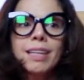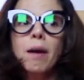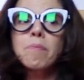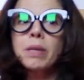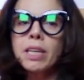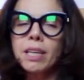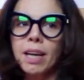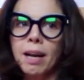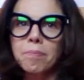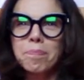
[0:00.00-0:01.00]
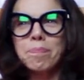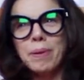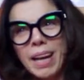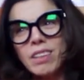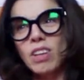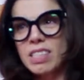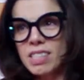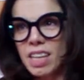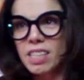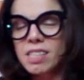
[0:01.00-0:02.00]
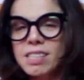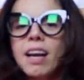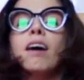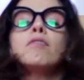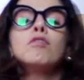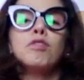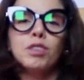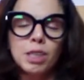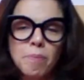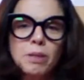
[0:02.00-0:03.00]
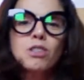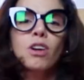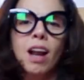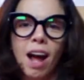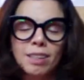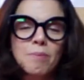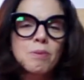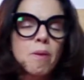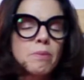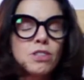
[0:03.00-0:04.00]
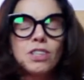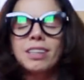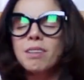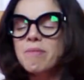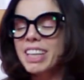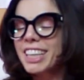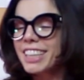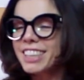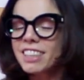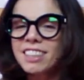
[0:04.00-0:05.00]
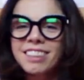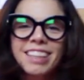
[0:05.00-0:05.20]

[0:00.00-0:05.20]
Na minha pré-adolescência, fui apaixonada por uma bichinha também linda,